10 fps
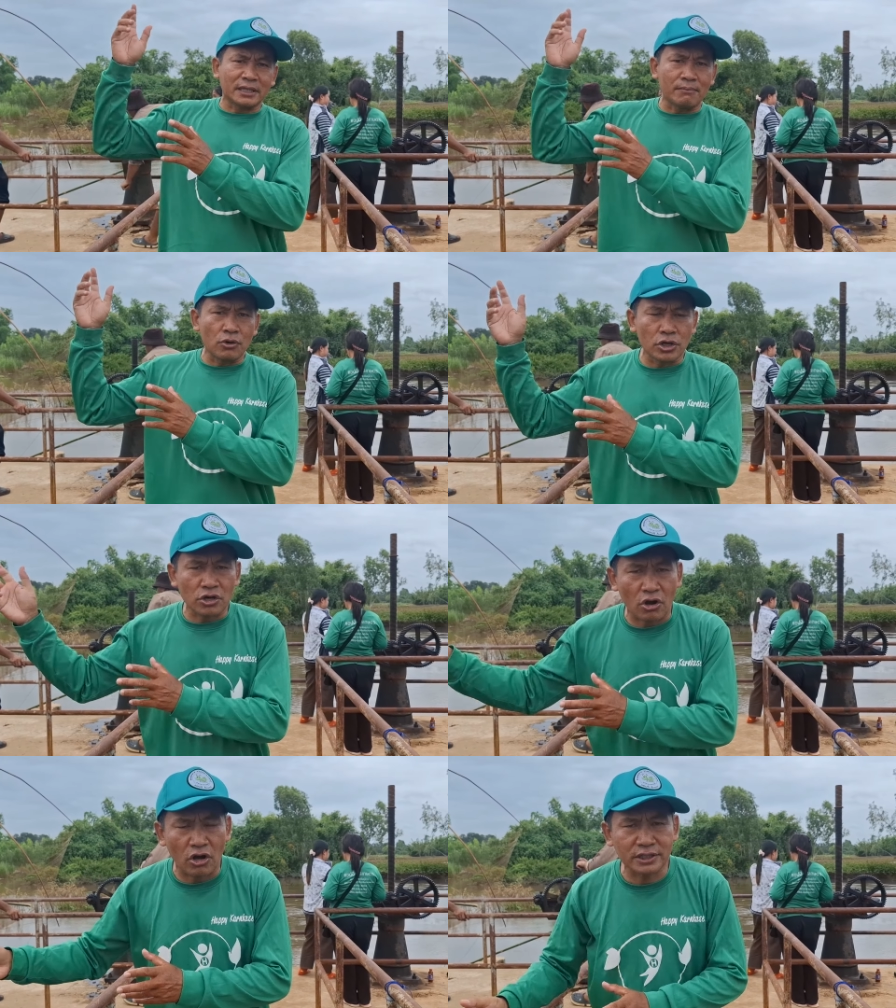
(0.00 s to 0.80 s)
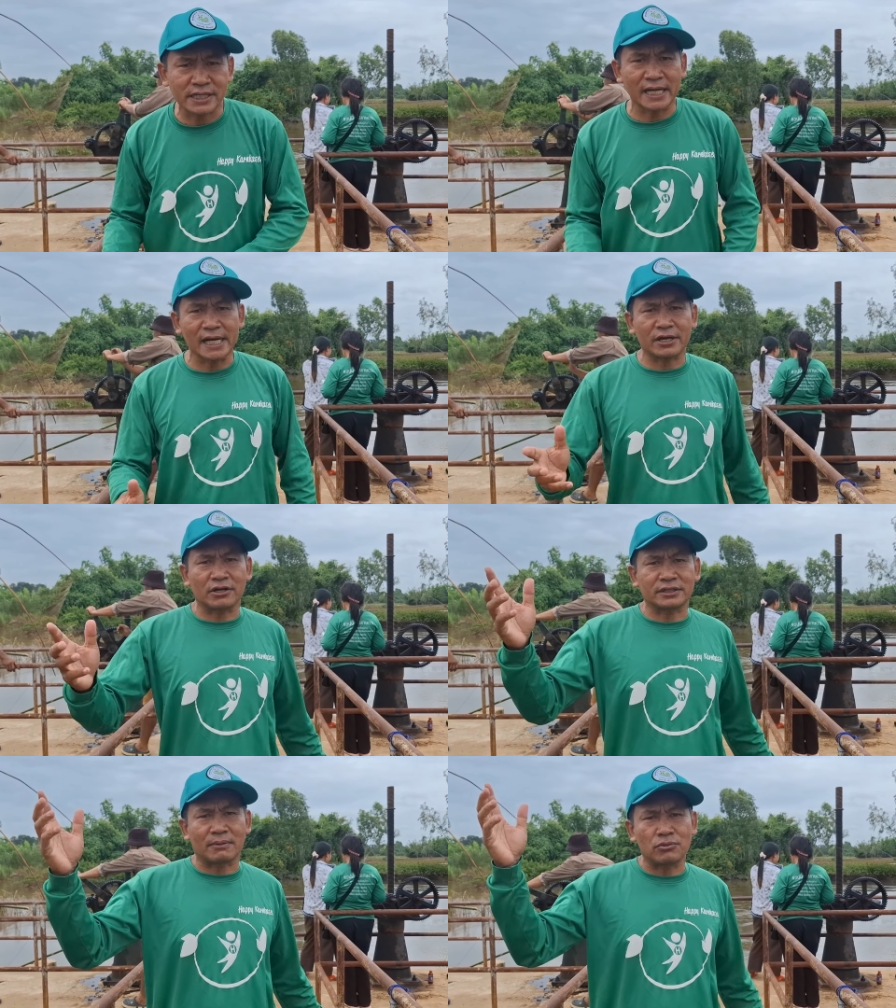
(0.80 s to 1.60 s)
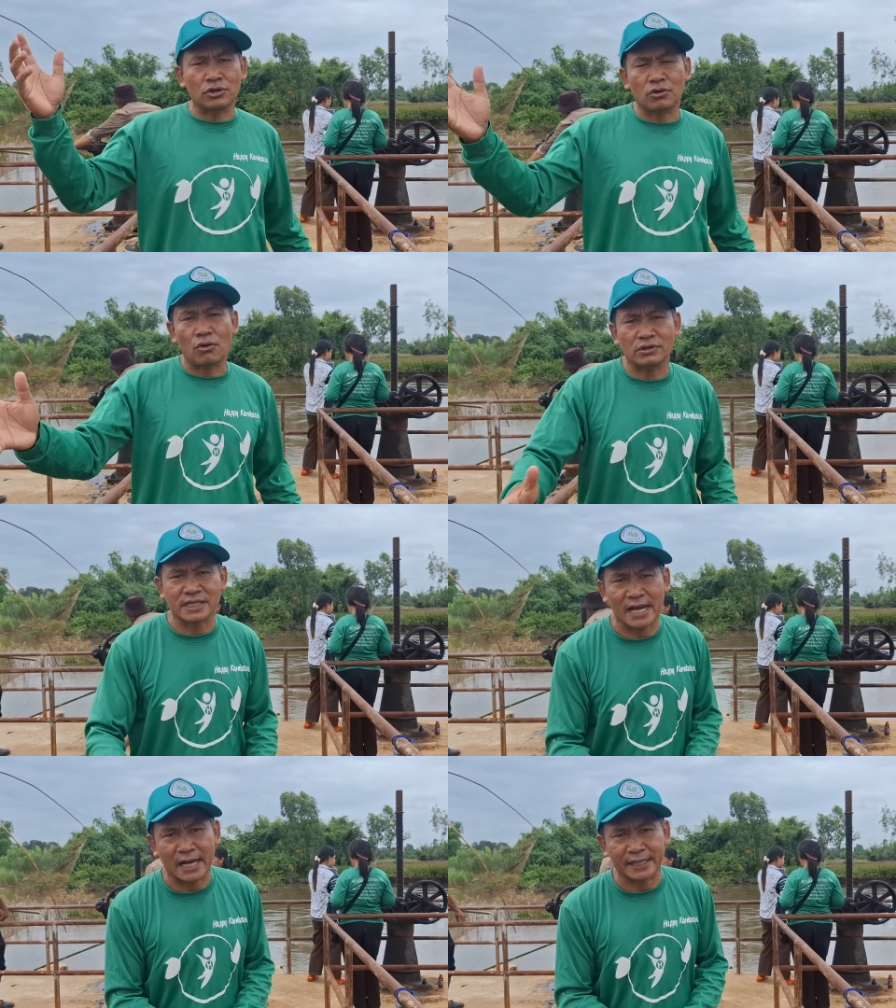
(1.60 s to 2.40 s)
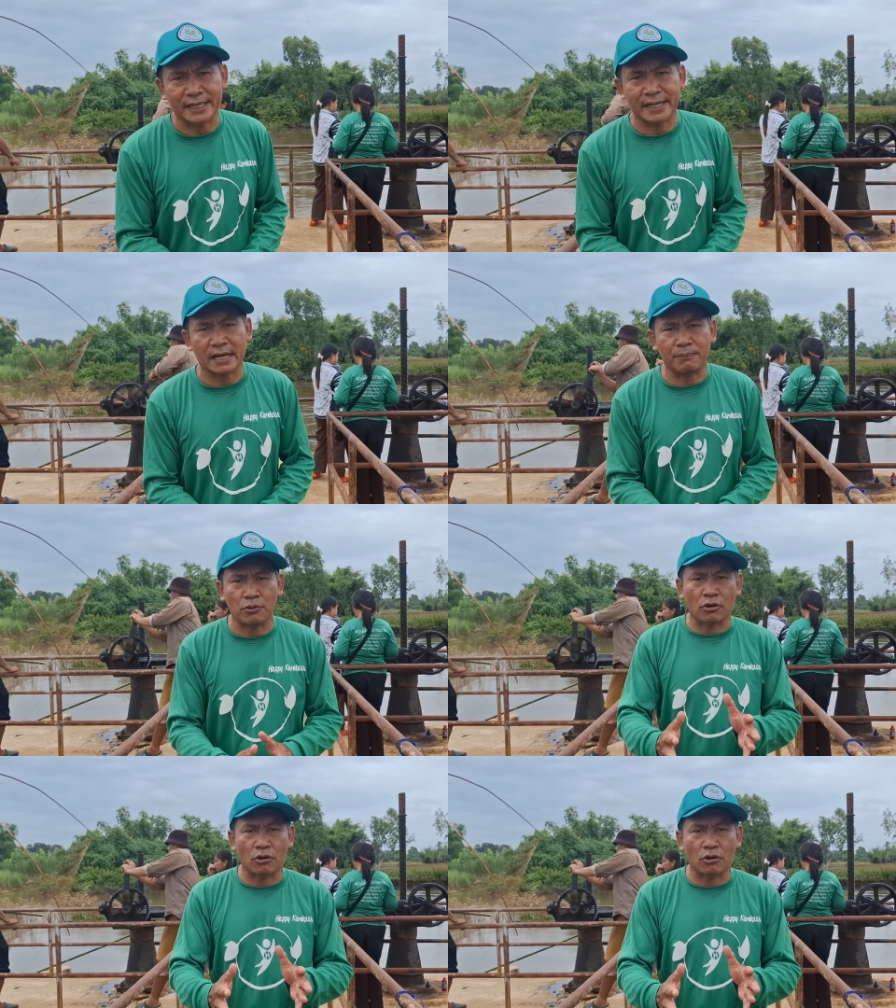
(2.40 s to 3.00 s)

ตำบลคลองชัย และก็ตำบลโคกศาสตร์นะครับ ผ